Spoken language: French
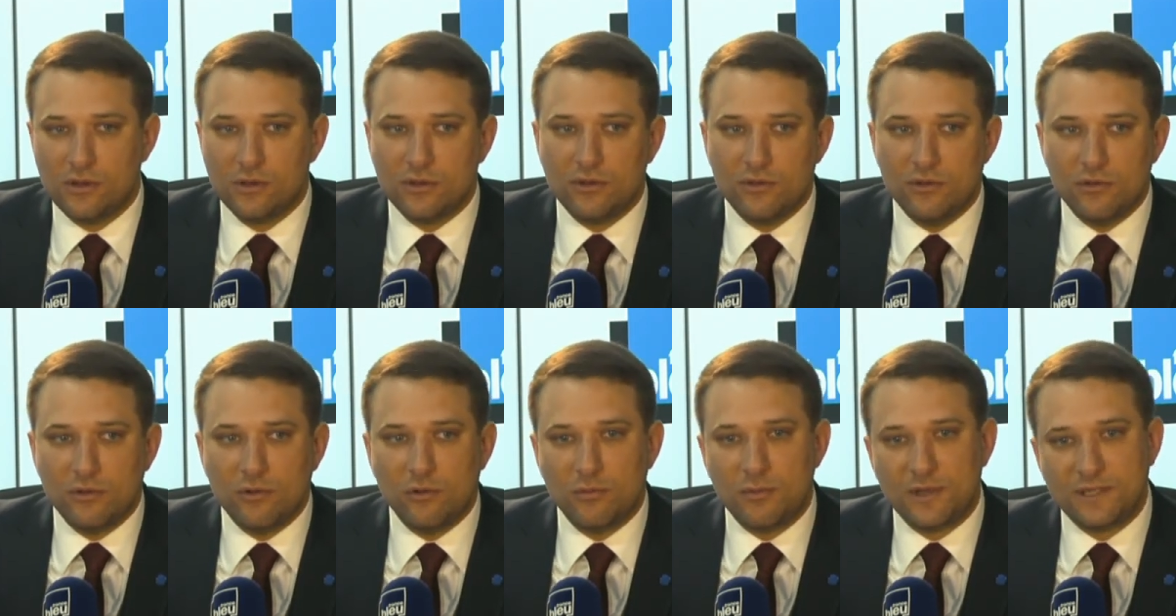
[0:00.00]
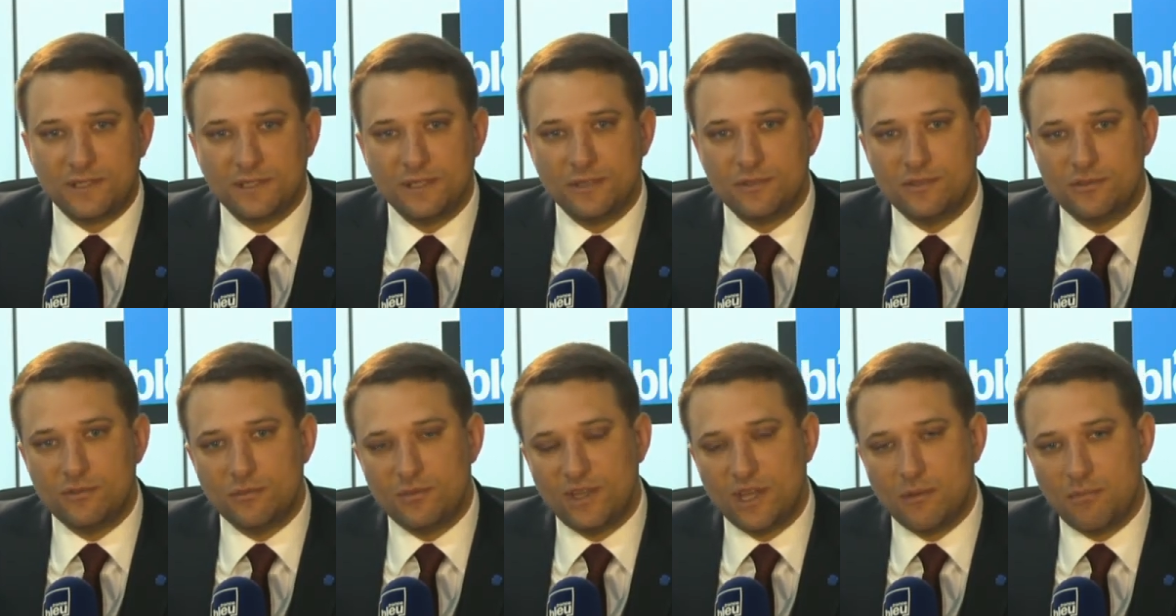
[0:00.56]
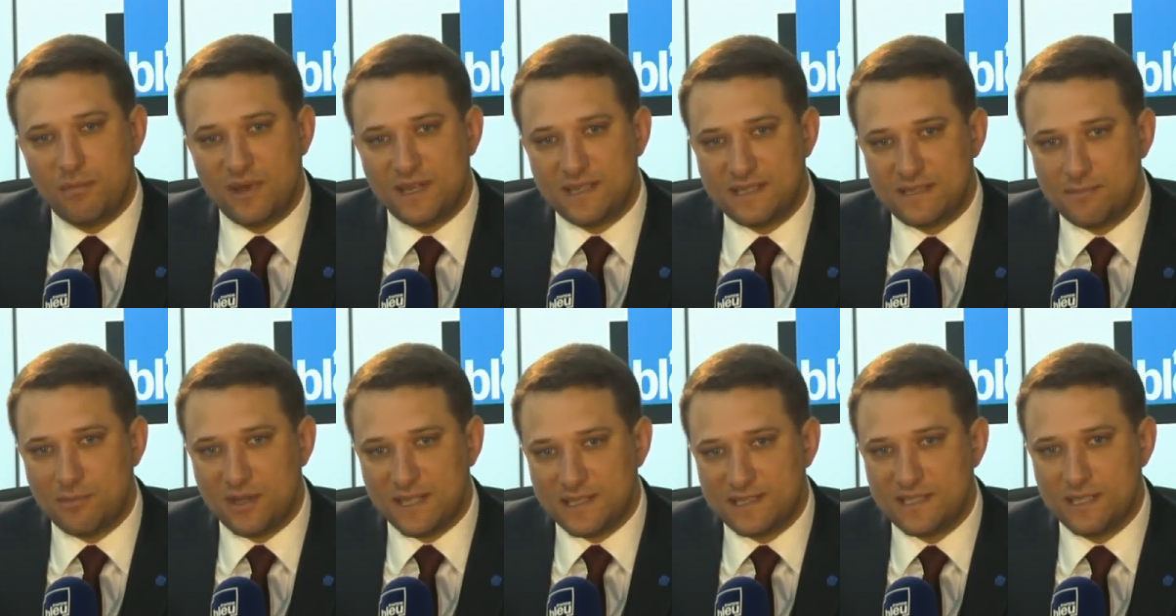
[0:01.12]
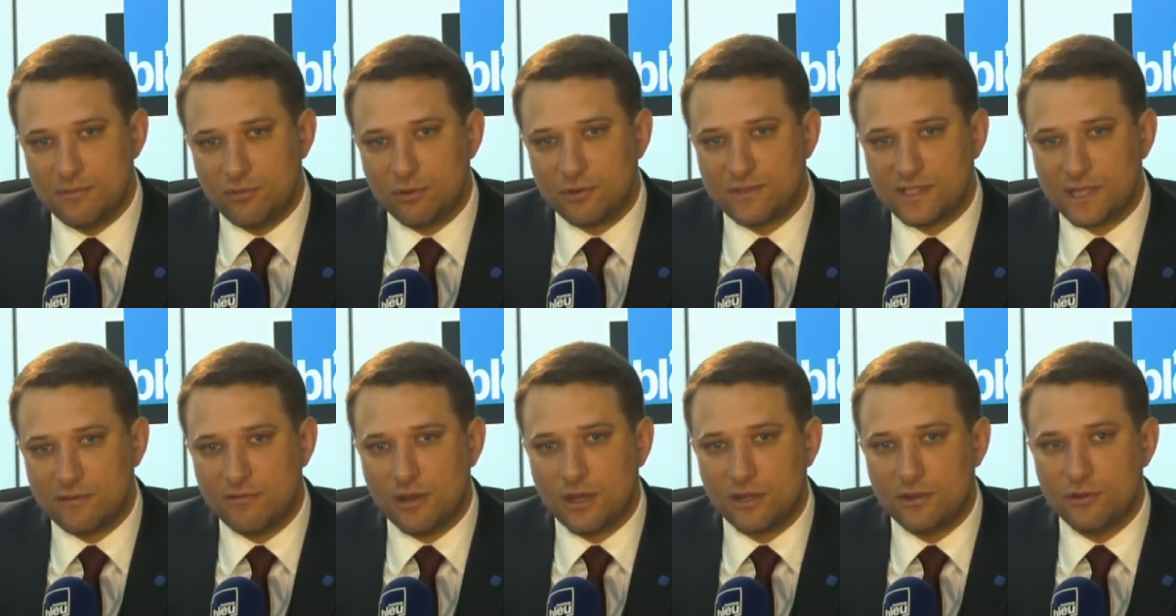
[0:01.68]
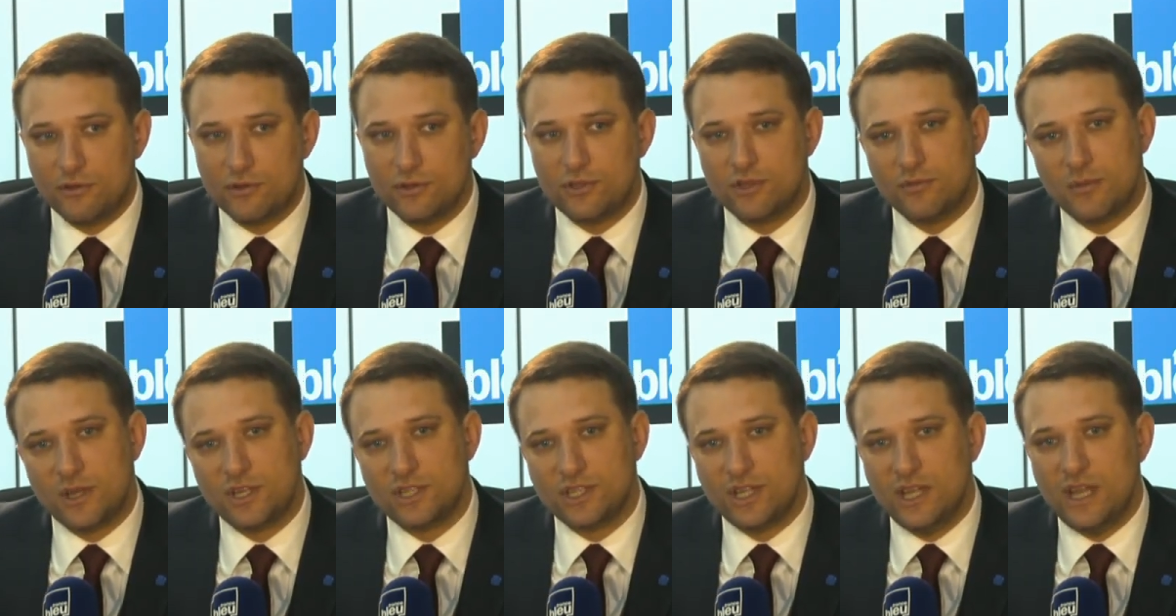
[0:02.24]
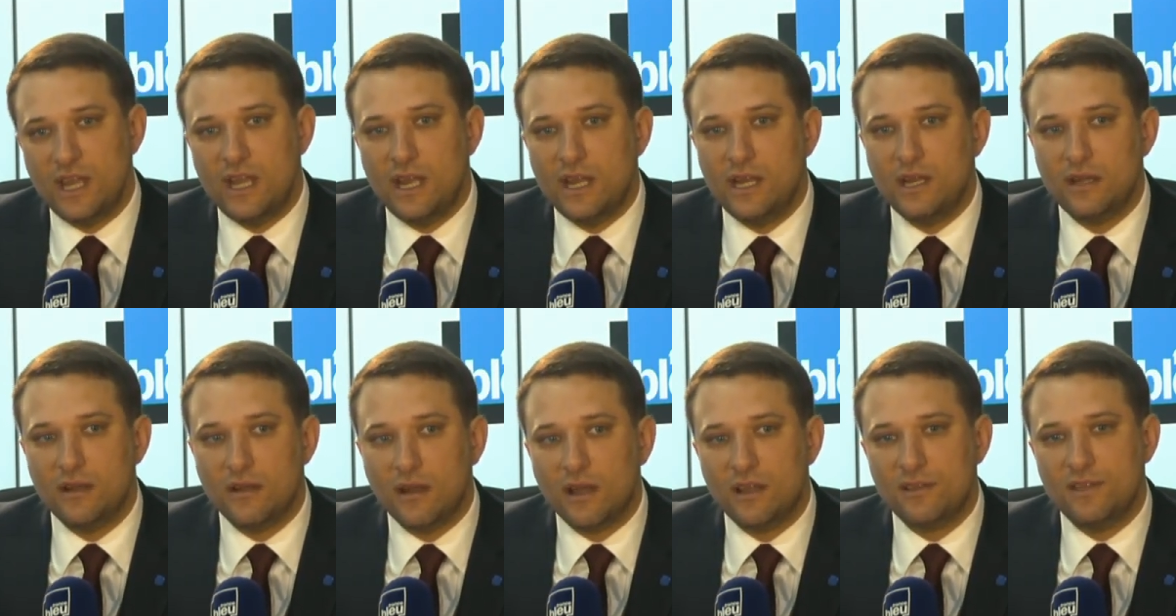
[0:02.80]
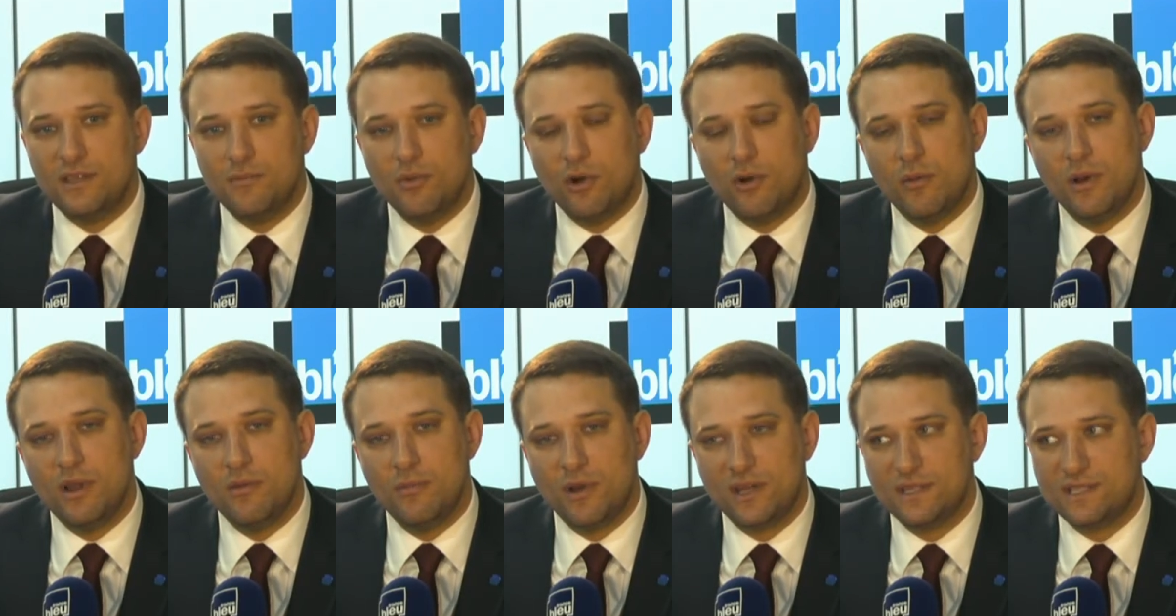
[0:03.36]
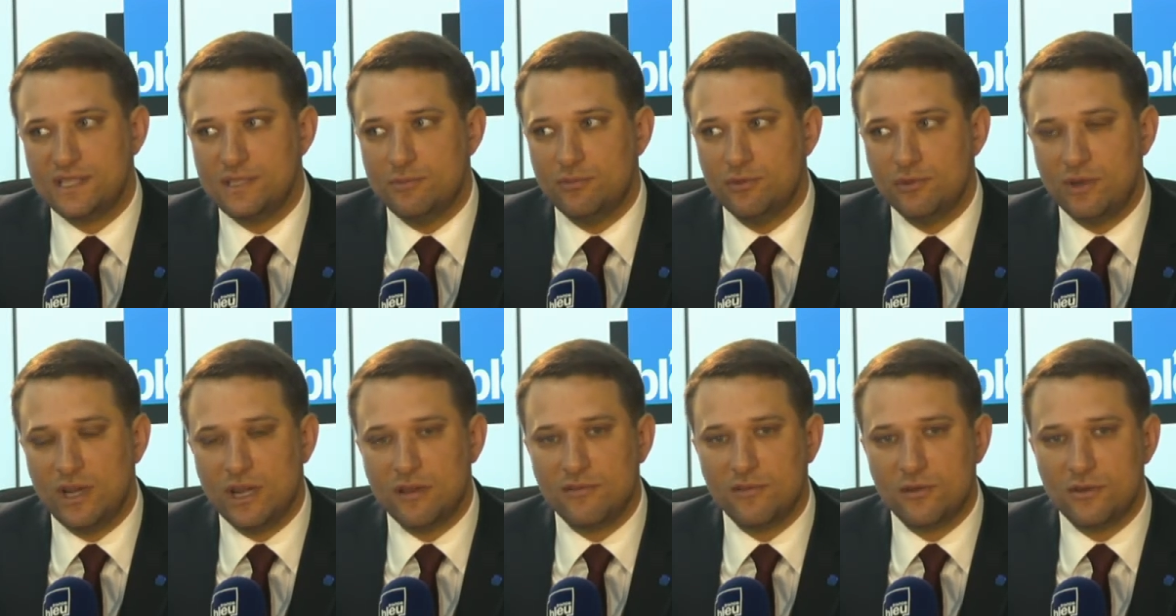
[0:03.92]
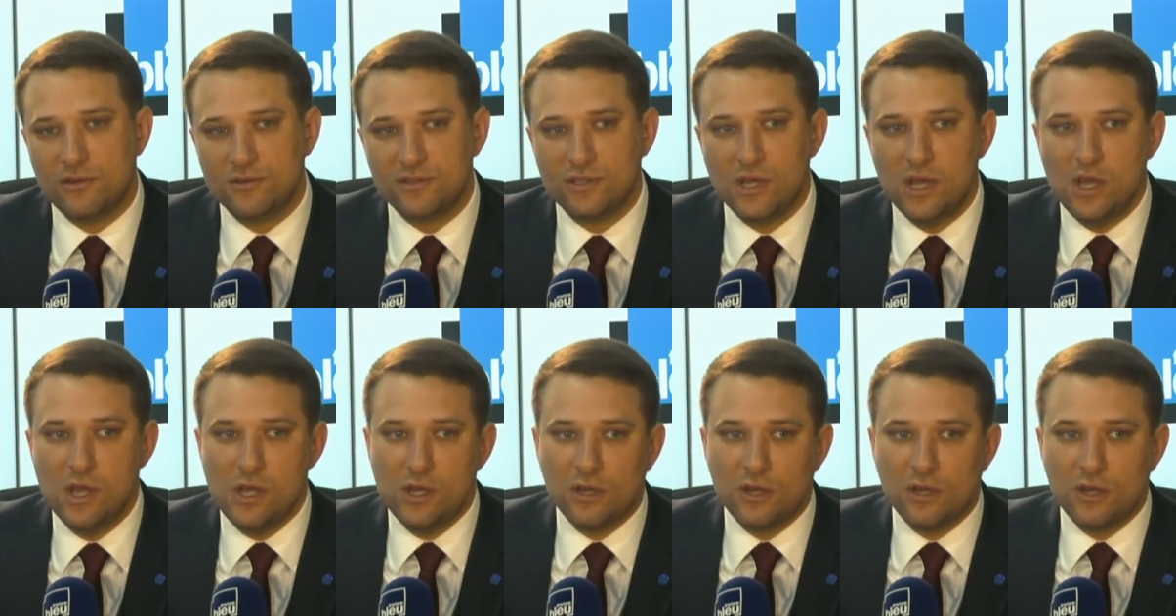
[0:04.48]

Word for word: euh, nos compatriotes sont bien placés pour savoir que le chômage est un des problèmes principaux de la France.